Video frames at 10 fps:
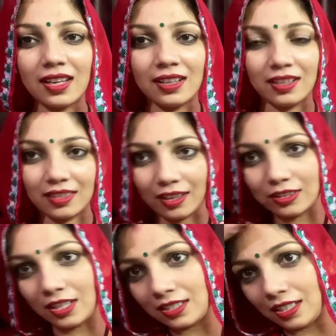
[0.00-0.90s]

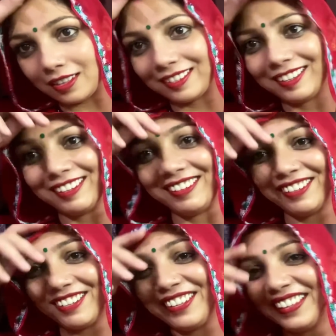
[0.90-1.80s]
था कोई जानता ही
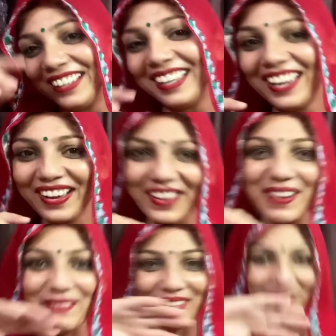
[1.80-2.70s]
नहीं था
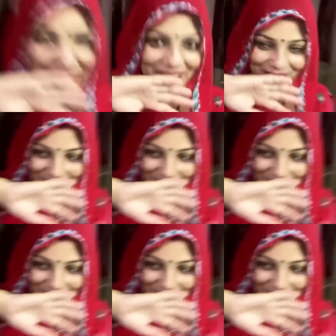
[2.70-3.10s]
वो तो खैर